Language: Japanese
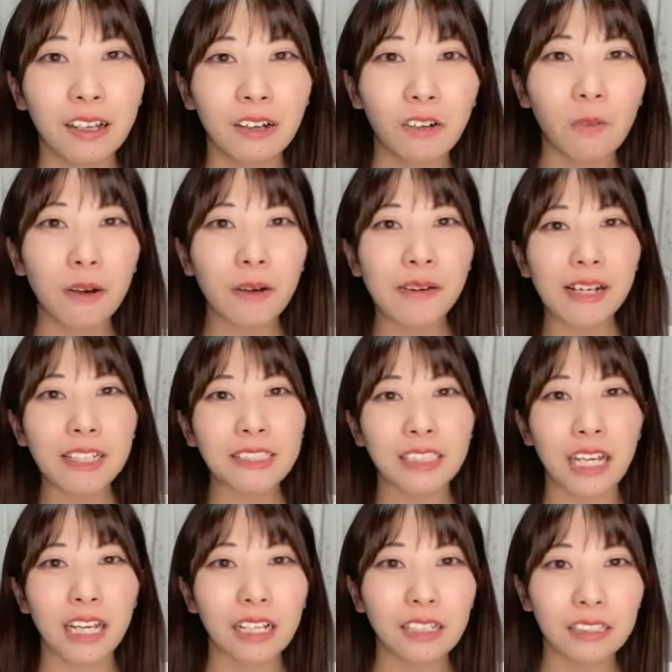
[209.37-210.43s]
コマばあ
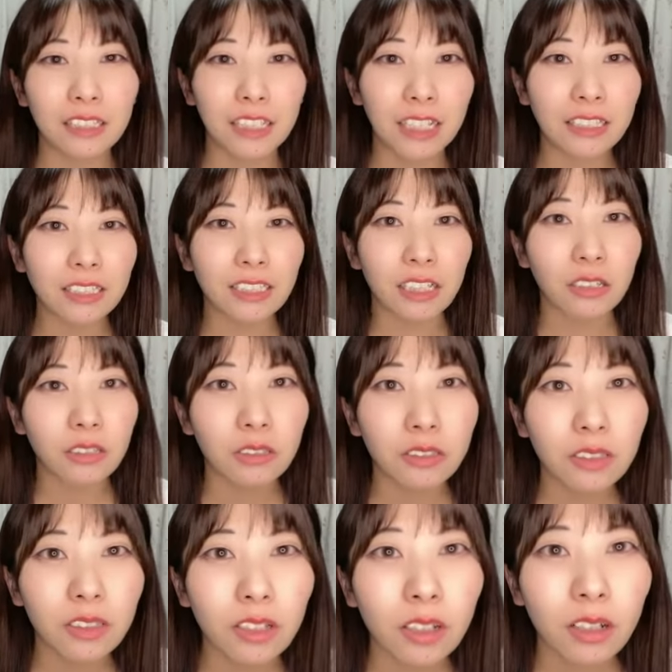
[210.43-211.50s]
ちゃんになっちゃう
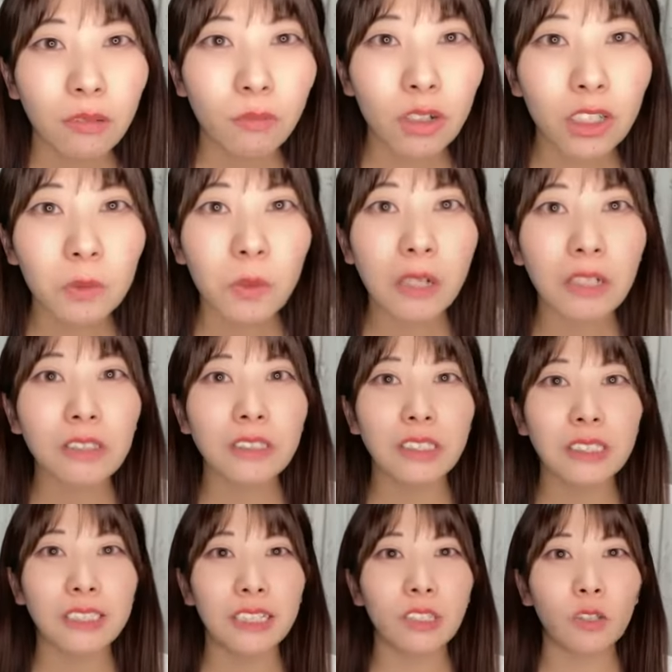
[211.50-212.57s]
僕も
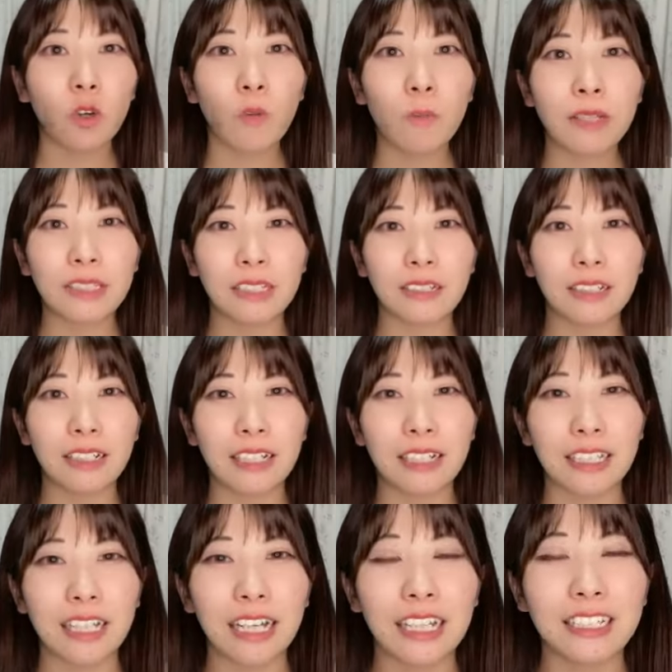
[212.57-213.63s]
ワクチンになってコマさんの中
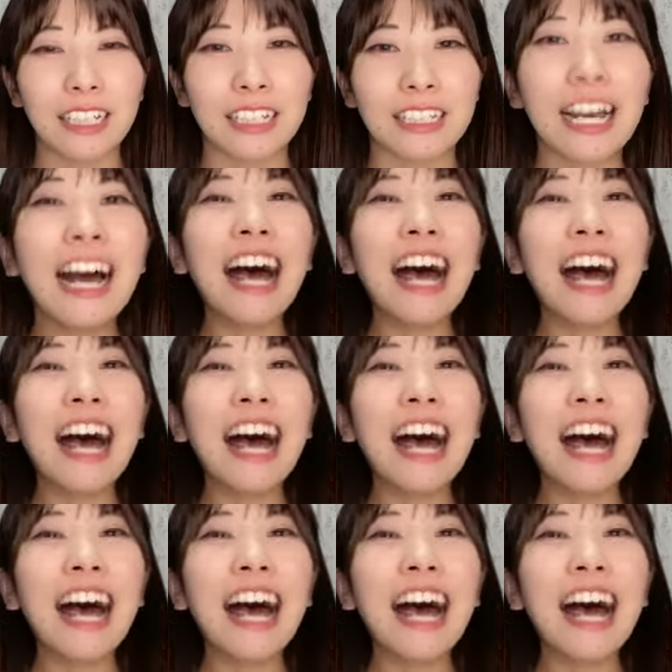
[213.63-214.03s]
に入りたい